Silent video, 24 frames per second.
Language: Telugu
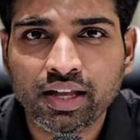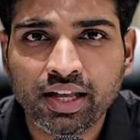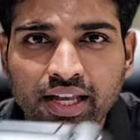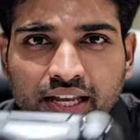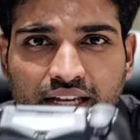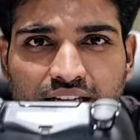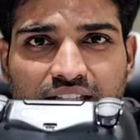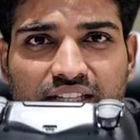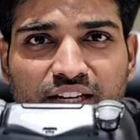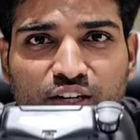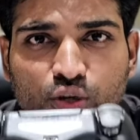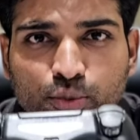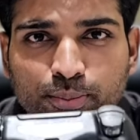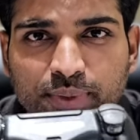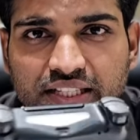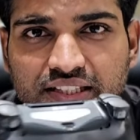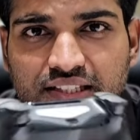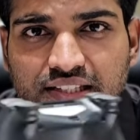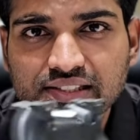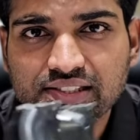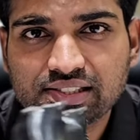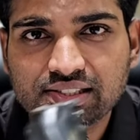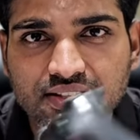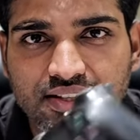ఇదేంటో మీకు
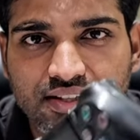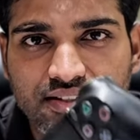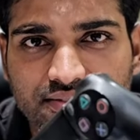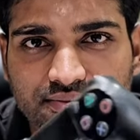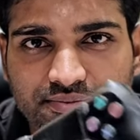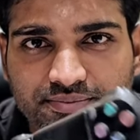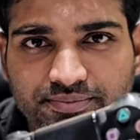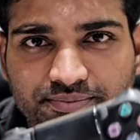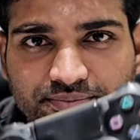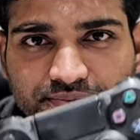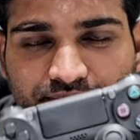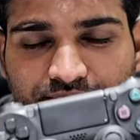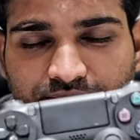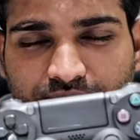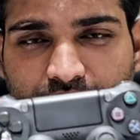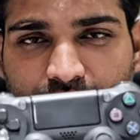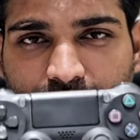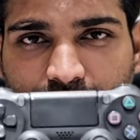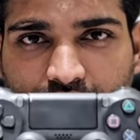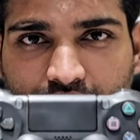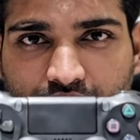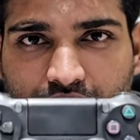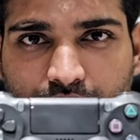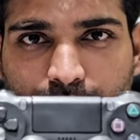తెలుసు కదా
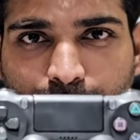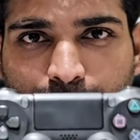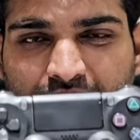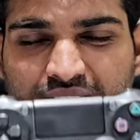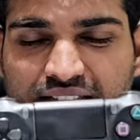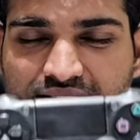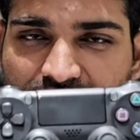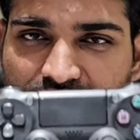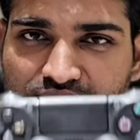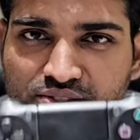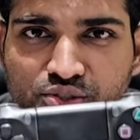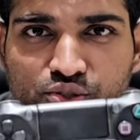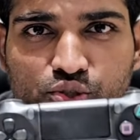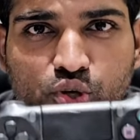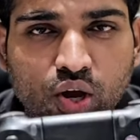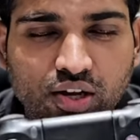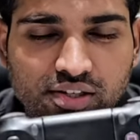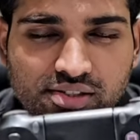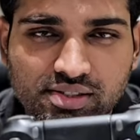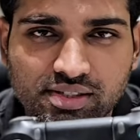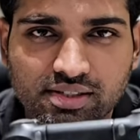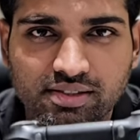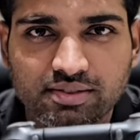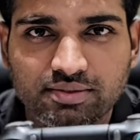ప్లే స్టేషన్
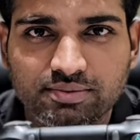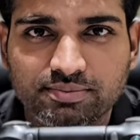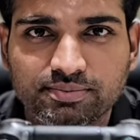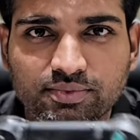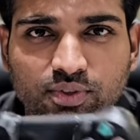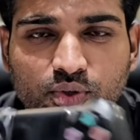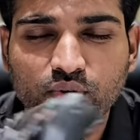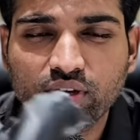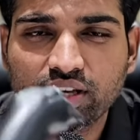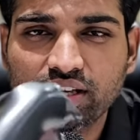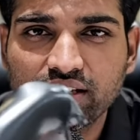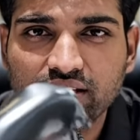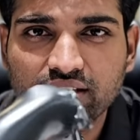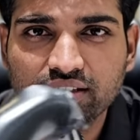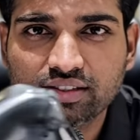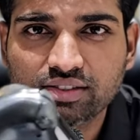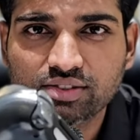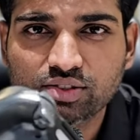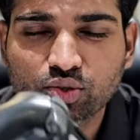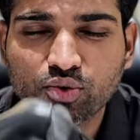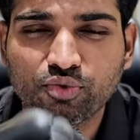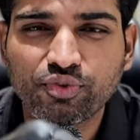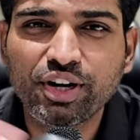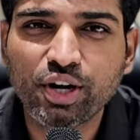జాయిస్టిక్ ఓకే
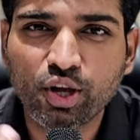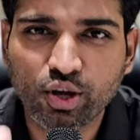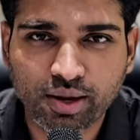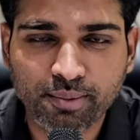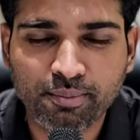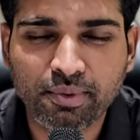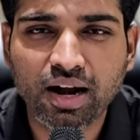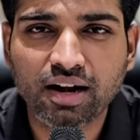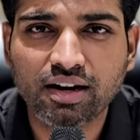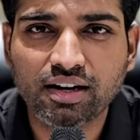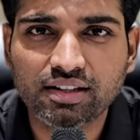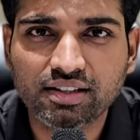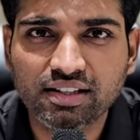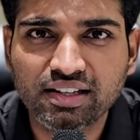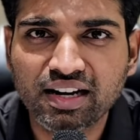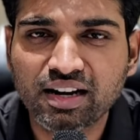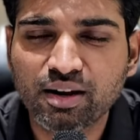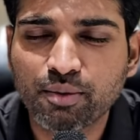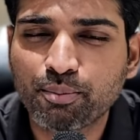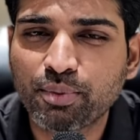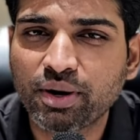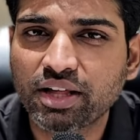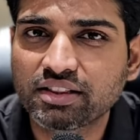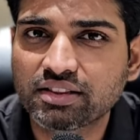సో వీడియో గేమ్ లాంటిది నేను
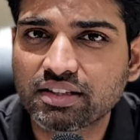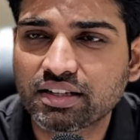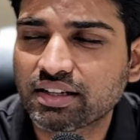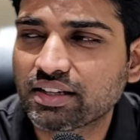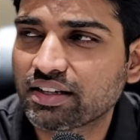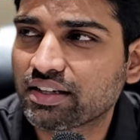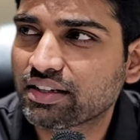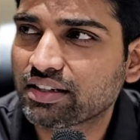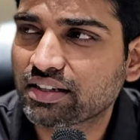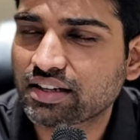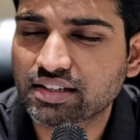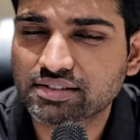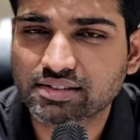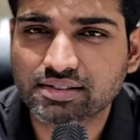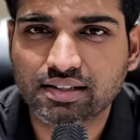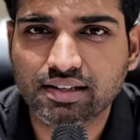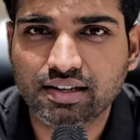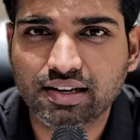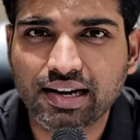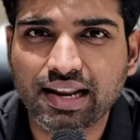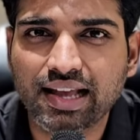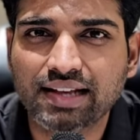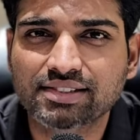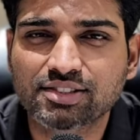ఎప్పుడైతే కాస్త
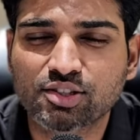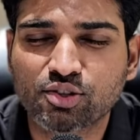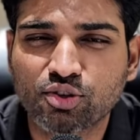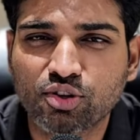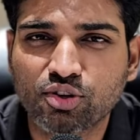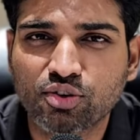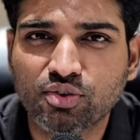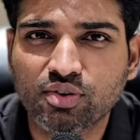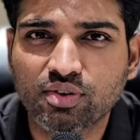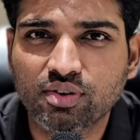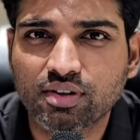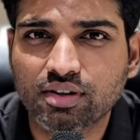రిలాక్స్ అవుదాం